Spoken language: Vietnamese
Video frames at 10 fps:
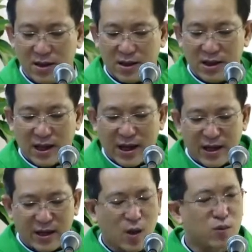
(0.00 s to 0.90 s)

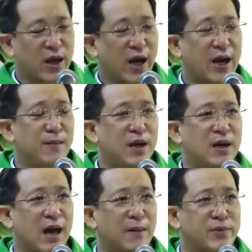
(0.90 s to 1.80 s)
hay không thể mình
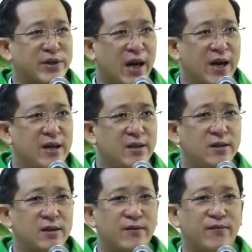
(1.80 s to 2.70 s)
làm trái
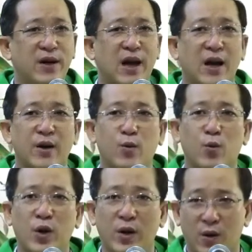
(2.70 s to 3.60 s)
được với lại
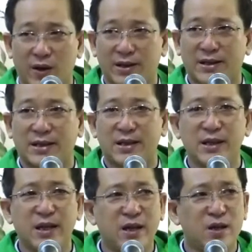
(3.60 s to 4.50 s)
quy luật tự
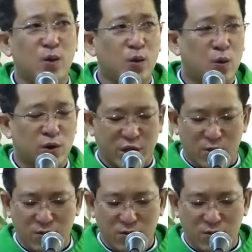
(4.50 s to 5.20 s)
nhiên của cuộc sống.